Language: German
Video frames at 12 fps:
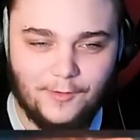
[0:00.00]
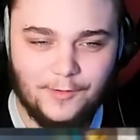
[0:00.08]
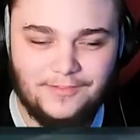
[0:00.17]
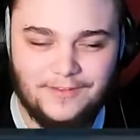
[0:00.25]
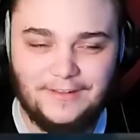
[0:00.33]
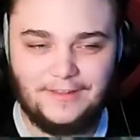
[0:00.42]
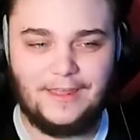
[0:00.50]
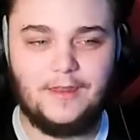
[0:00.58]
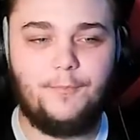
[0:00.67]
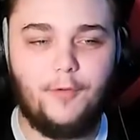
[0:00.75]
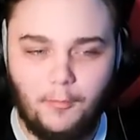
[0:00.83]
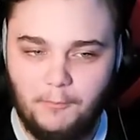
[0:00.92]
und zieh dir deine
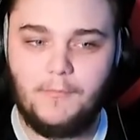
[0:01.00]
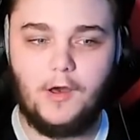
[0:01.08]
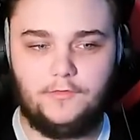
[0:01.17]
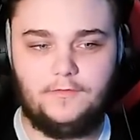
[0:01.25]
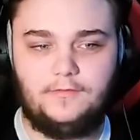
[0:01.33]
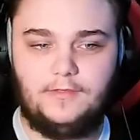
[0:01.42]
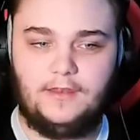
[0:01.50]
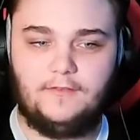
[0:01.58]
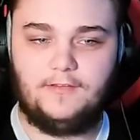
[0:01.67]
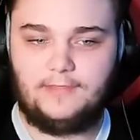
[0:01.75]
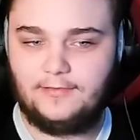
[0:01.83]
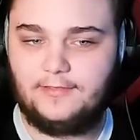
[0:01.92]
Blompen aus den Zehen.
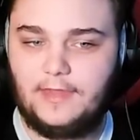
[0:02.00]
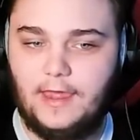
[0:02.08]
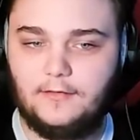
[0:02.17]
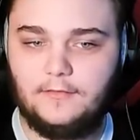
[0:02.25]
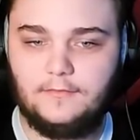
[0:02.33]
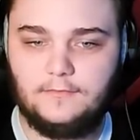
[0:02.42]
Was sagst du dann?